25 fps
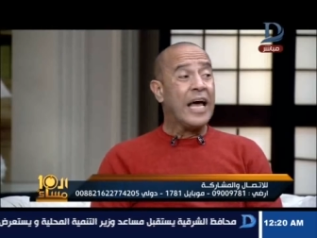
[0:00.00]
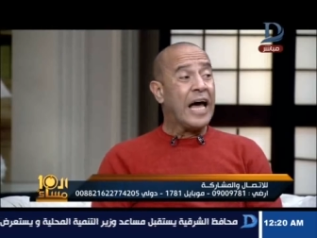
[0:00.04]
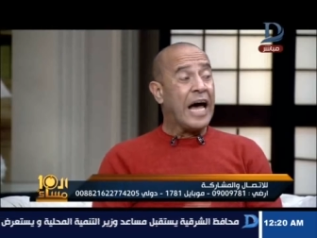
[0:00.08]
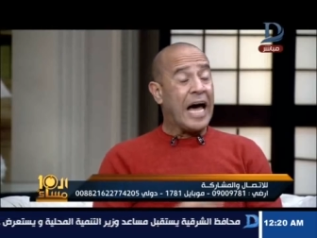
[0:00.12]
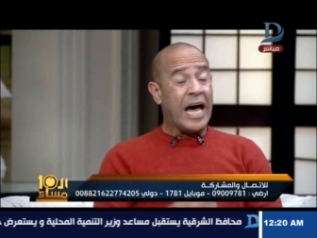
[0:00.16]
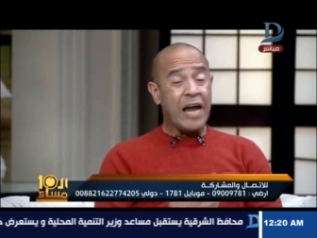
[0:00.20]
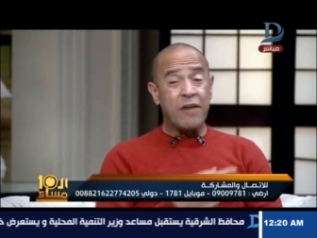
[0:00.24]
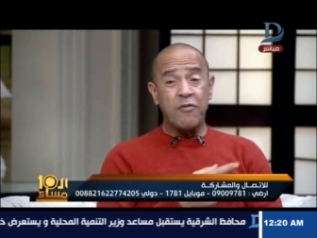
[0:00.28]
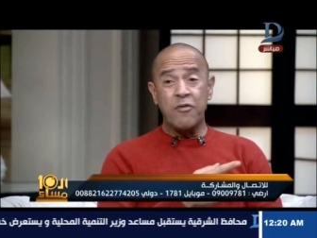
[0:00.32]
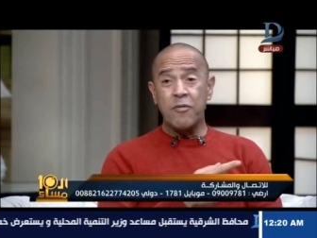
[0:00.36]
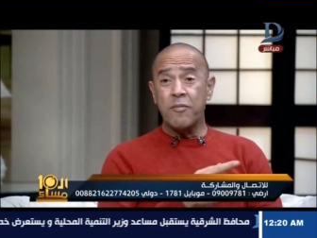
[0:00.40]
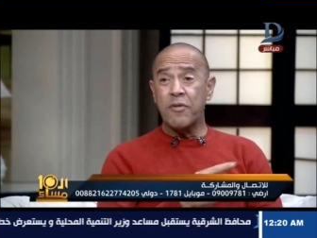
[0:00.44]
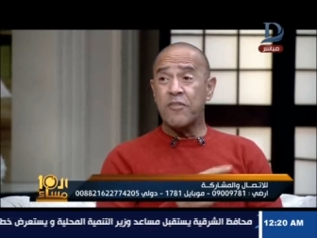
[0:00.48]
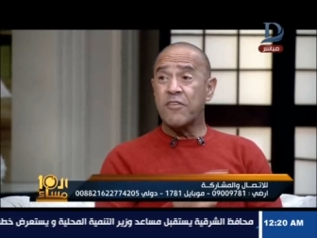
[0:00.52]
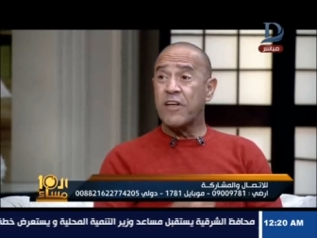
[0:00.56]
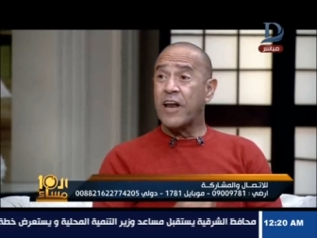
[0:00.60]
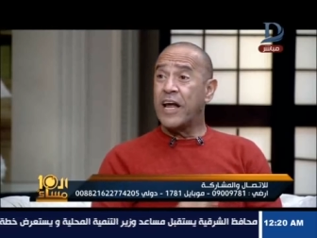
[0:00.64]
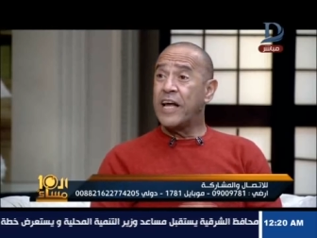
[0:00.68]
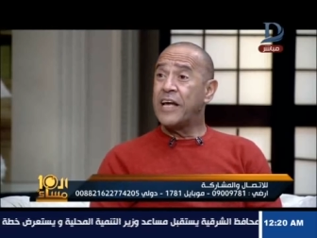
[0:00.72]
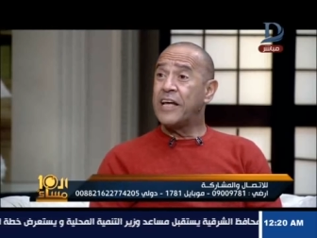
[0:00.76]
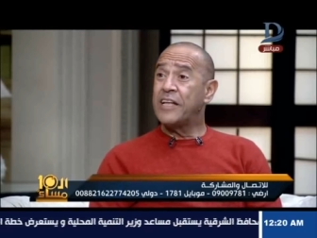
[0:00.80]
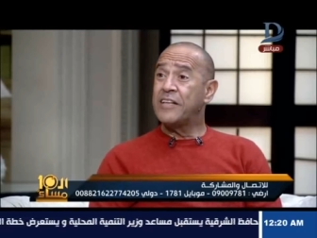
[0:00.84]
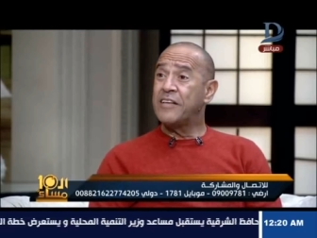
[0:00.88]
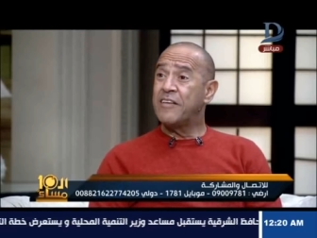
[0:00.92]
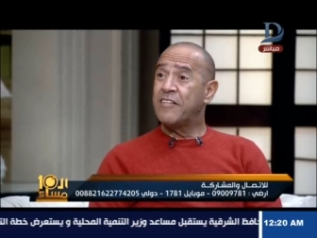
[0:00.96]
عارف
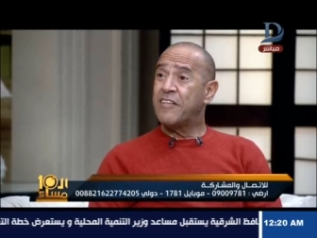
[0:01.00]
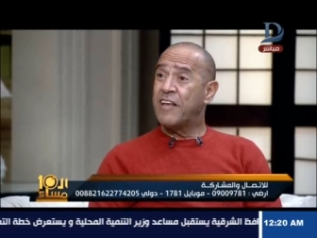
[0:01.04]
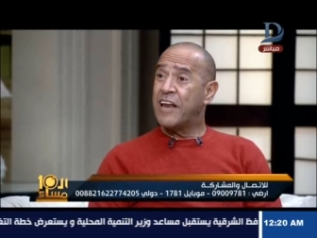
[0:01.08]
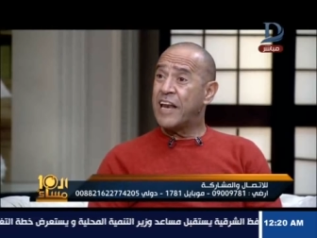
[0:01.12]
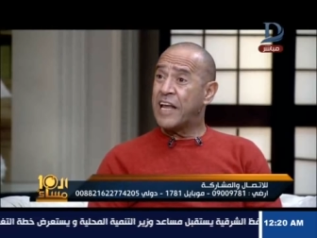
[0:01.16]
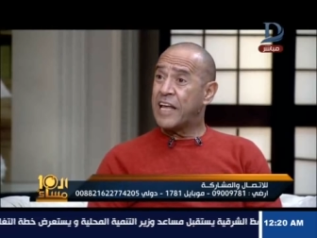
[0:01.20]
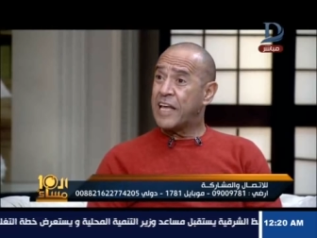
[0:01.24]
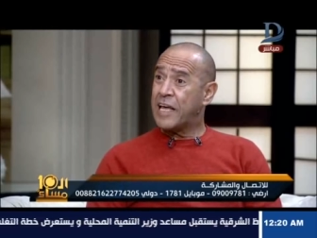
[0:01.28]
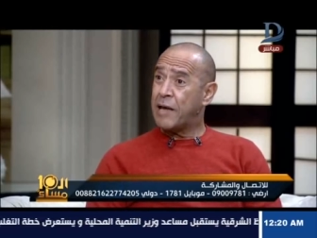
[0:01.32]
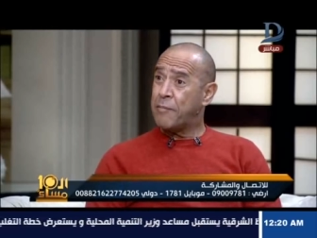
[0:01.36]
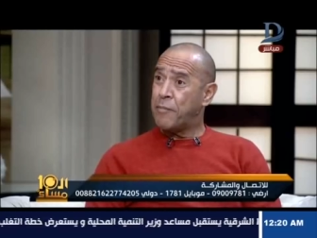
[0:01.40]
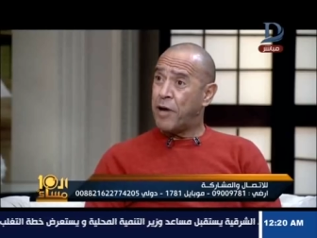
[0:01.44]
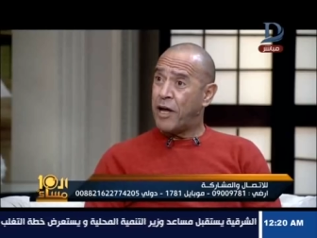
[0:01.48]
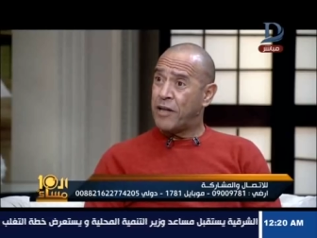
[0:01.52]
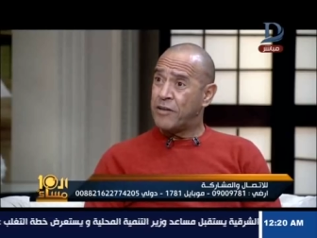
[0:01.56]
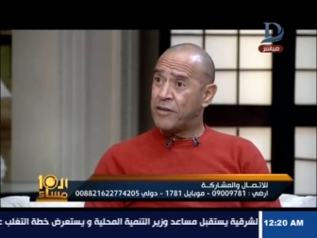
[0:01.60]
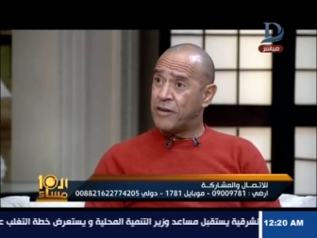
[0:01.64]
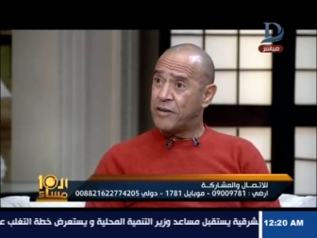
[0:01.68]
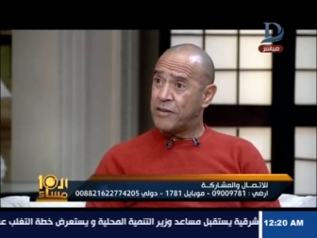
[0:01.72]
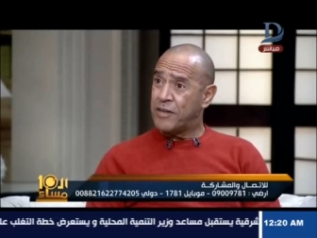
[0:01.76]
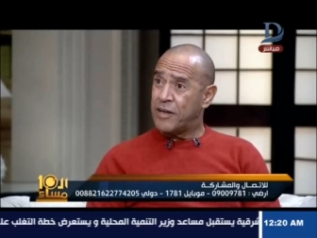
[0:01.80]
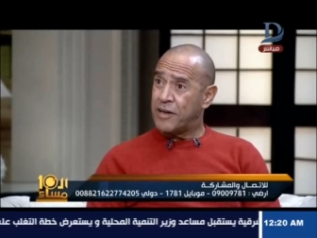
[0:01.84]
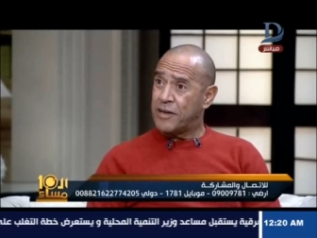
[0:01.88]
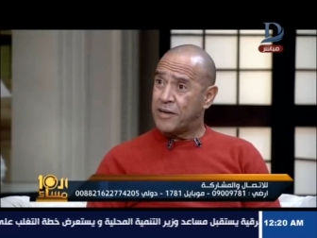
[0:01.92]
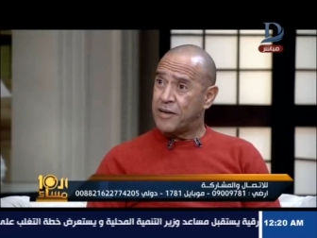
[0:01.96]
المسرحيه دي سنه كام
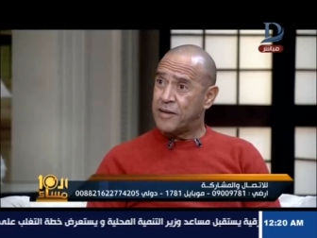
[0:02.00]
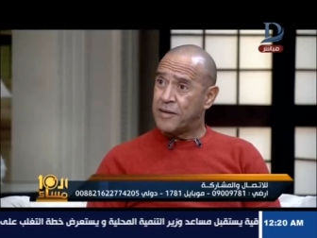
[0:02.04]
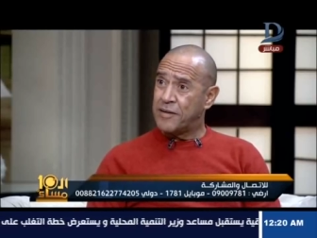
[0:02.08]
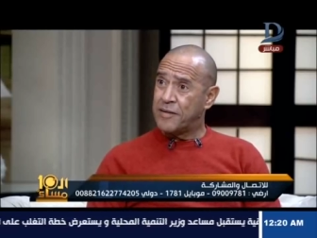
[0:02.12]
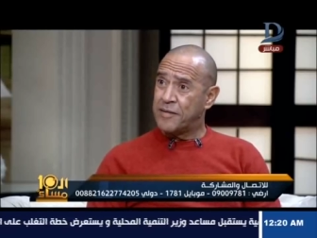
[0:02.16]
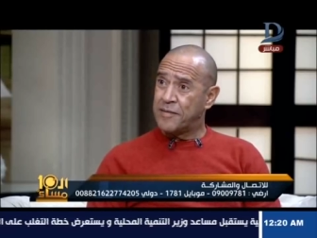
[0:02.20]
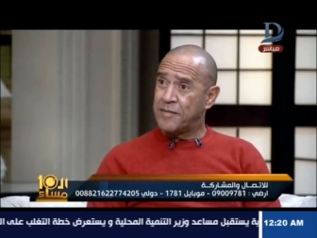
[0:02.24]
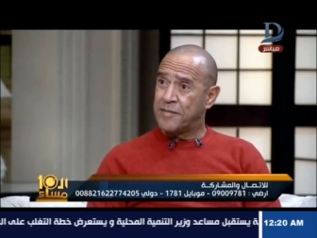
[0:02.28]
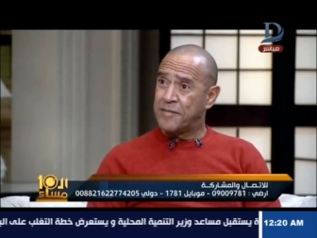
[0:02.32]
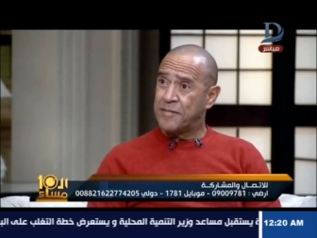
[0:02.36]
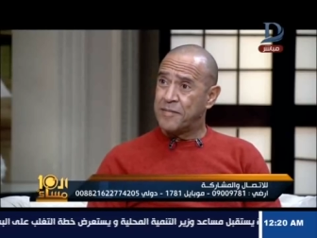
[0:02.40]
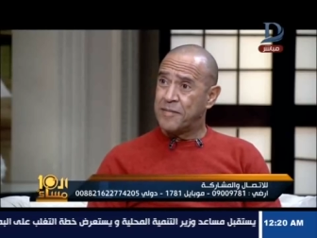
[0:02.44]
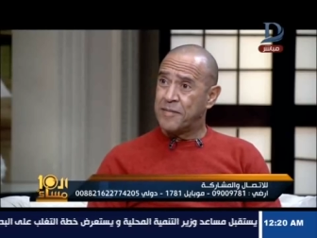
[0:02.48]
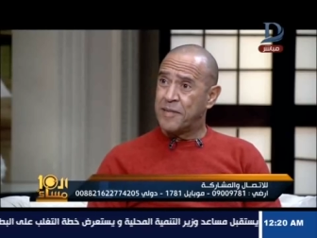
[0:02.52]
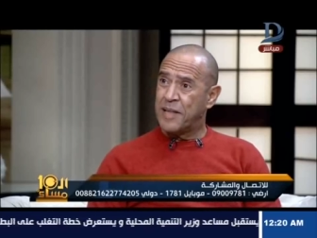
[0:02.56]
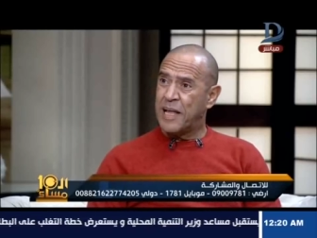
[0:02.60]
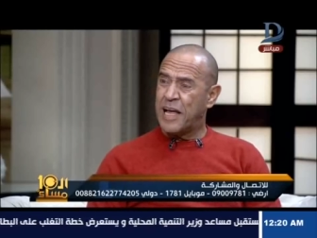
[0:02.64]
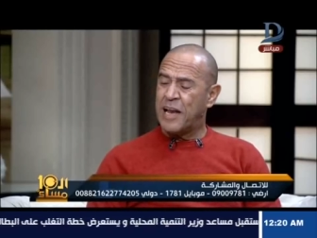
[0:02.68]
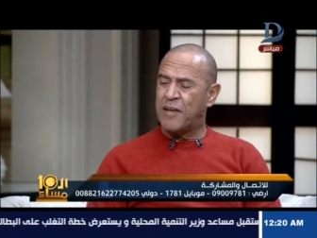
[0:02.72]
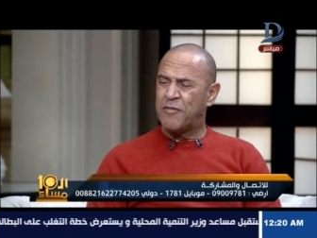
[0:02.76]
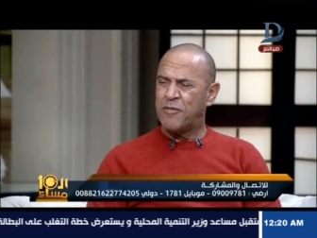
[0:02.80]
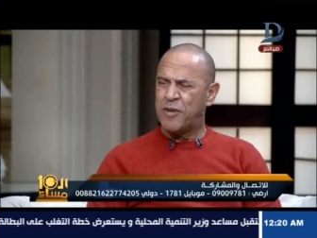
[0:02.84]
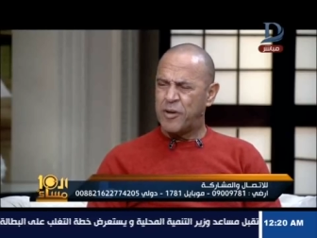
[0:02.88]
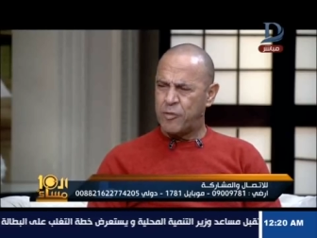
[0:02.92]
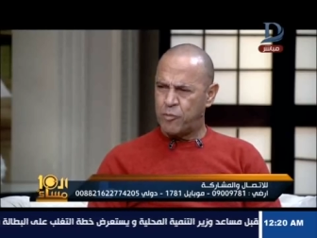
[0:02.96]
حضرتك اه
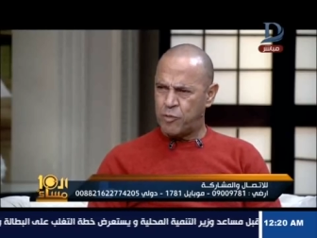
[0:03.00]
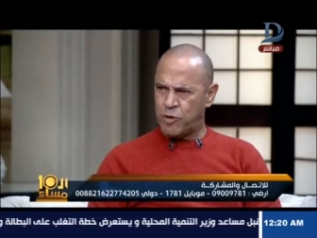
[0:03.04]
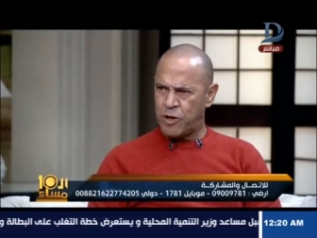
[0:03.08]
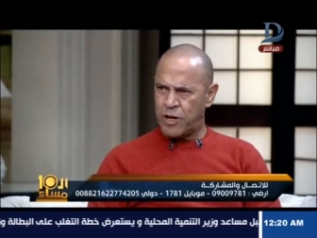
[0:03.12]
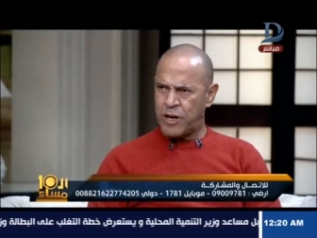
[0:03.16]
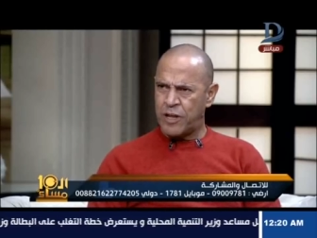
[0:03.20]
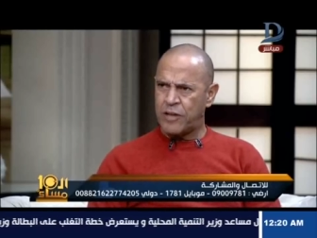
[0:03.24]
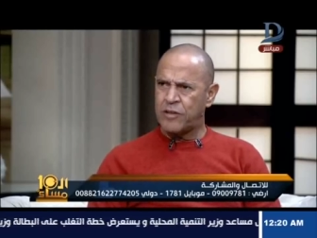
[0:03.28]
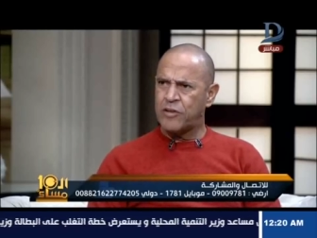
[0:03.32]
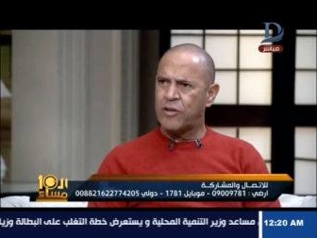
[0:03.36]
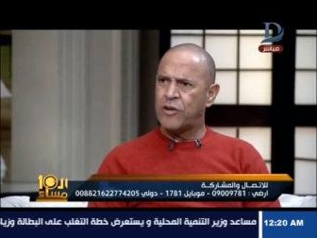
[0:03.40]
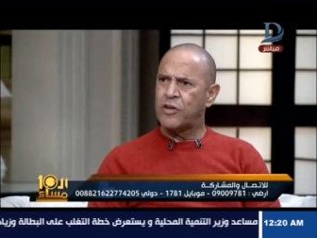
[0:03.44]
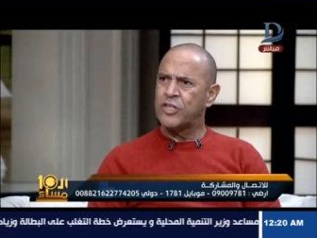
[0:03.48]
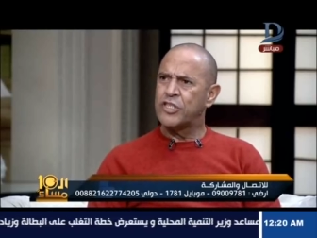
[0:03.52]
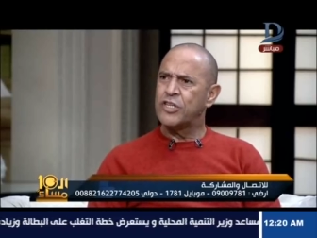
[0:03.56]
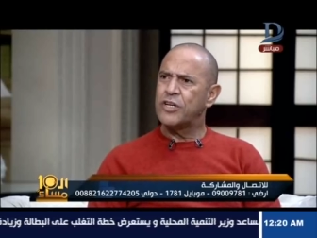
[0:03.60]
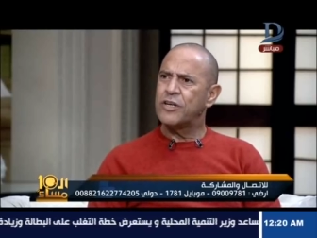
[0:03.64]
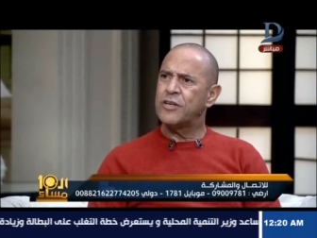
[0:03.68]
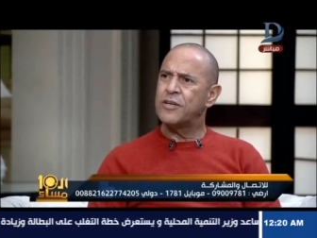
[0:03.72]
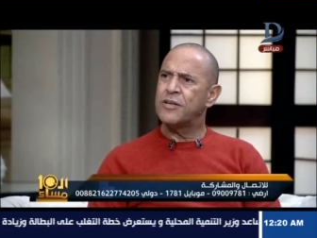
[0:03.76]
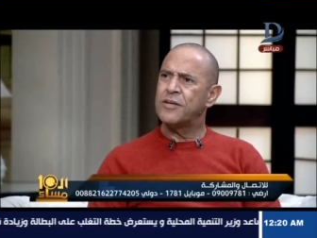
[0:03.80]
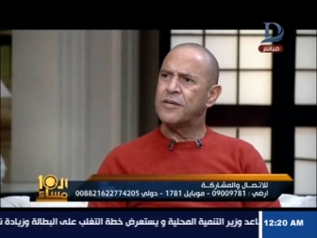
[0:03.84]
2013